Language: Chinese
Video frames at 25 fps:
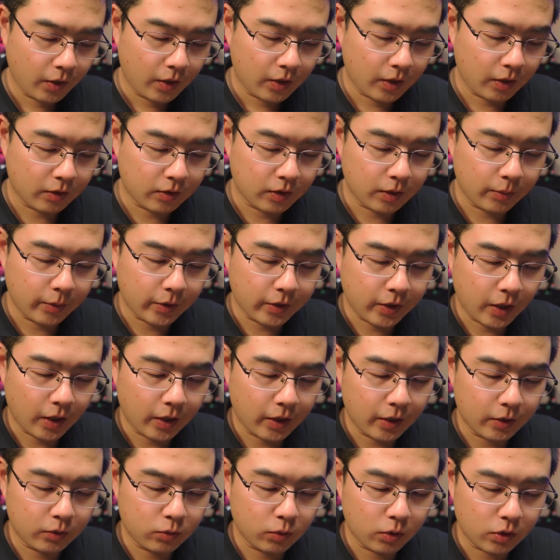然后这里面你还
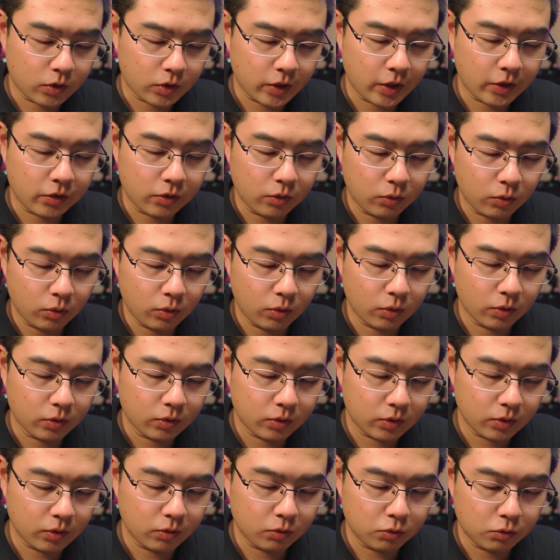可以做时间凝固、
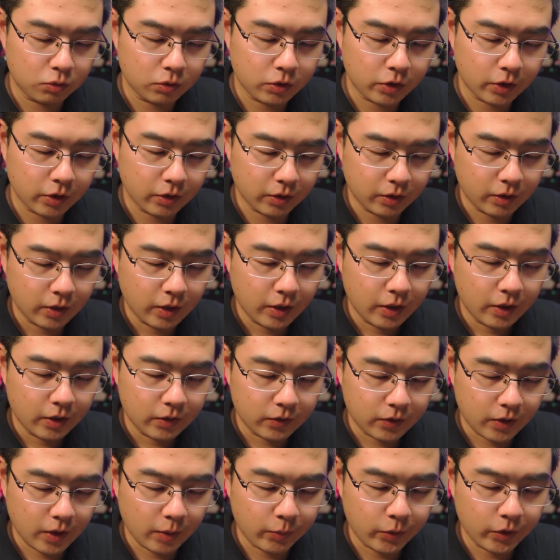自动取景、
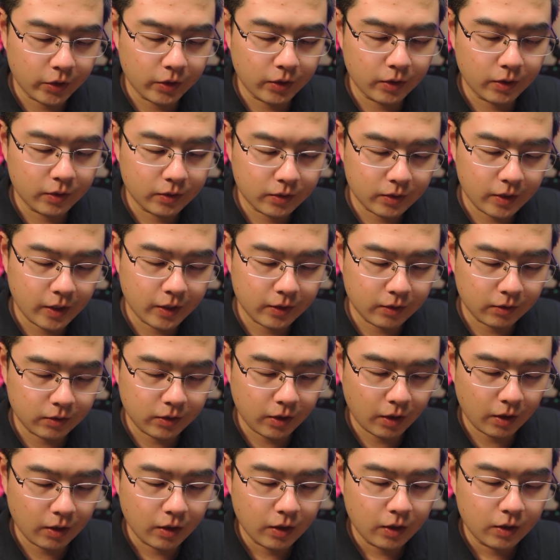截屏、色彩增
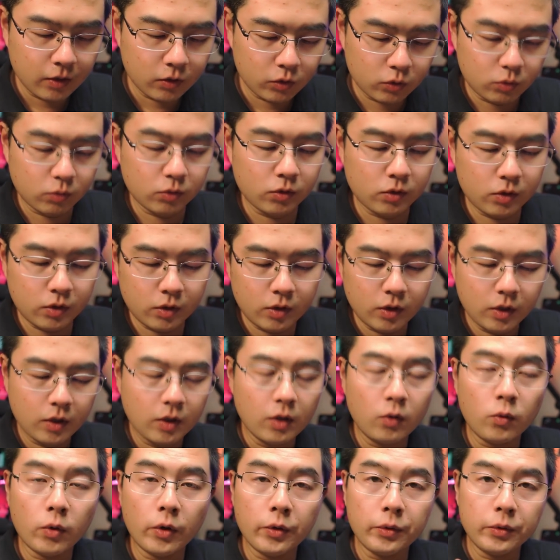强，总之
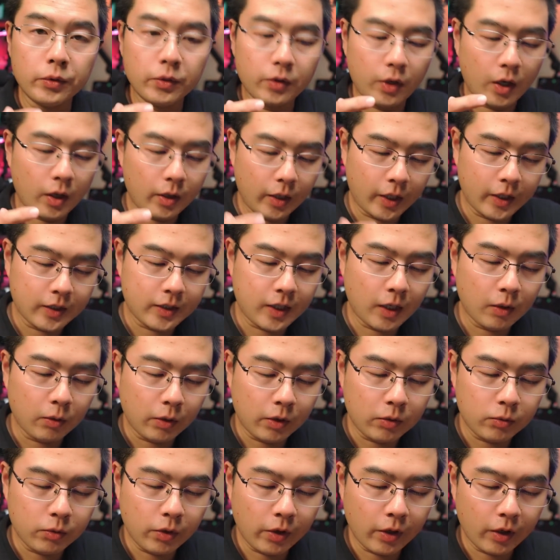关于还可以加入
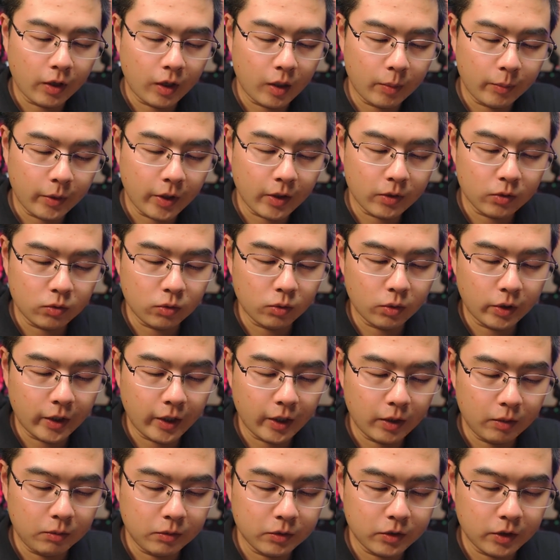音乐、可以变速、可
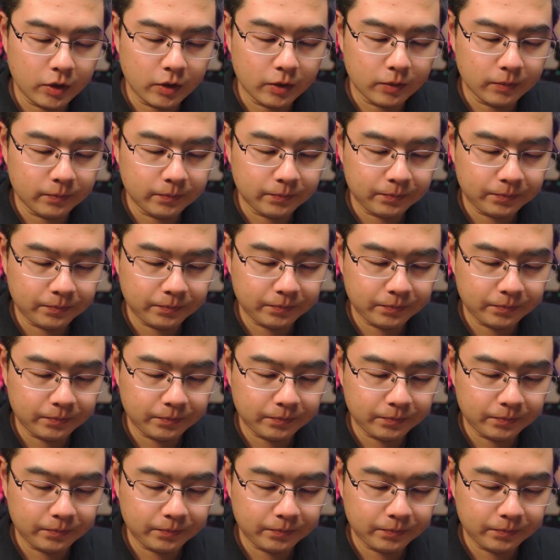以滤镜。